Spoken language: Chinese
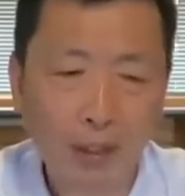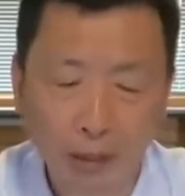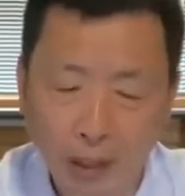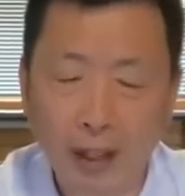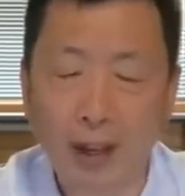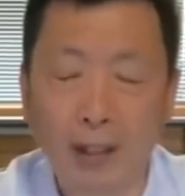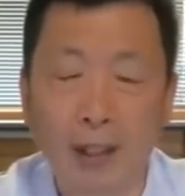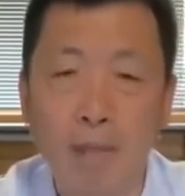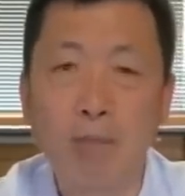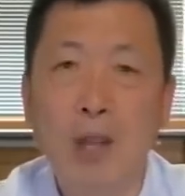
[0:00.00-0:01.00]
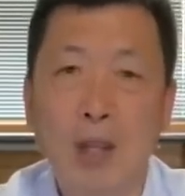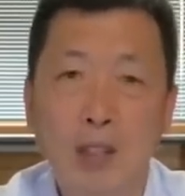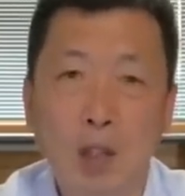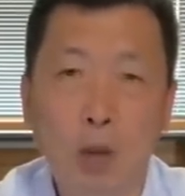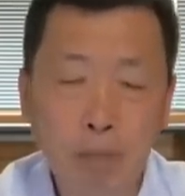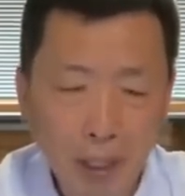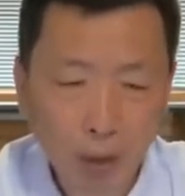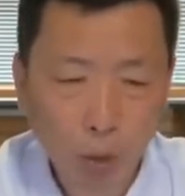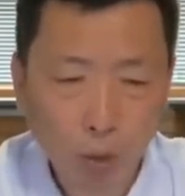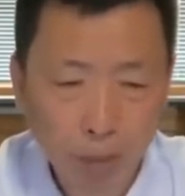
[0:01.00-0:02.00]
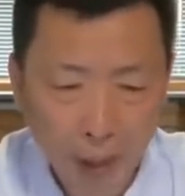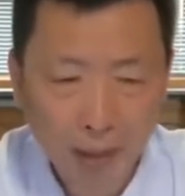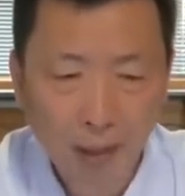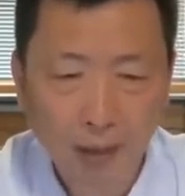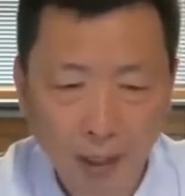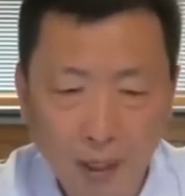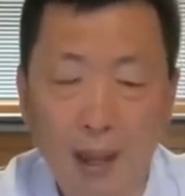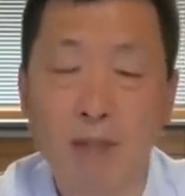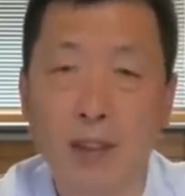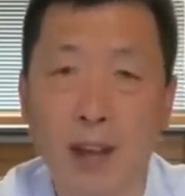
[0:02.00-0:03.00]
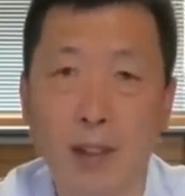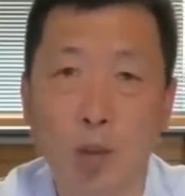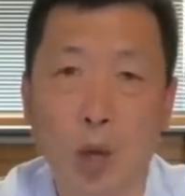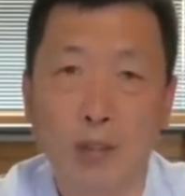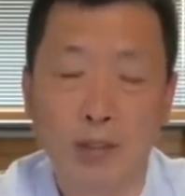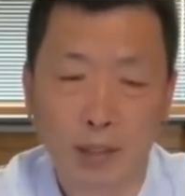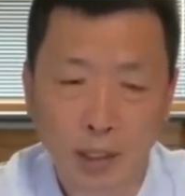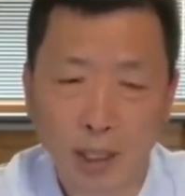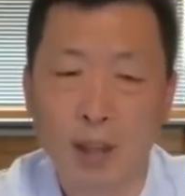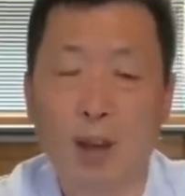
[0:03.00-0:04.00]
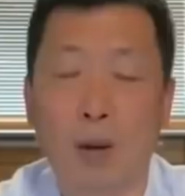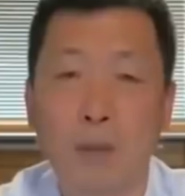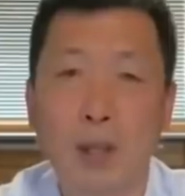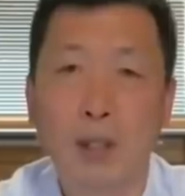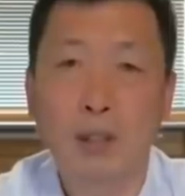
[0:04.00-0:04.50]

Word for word: 当时两个人就毕恭毕敬地站在庄子的身后，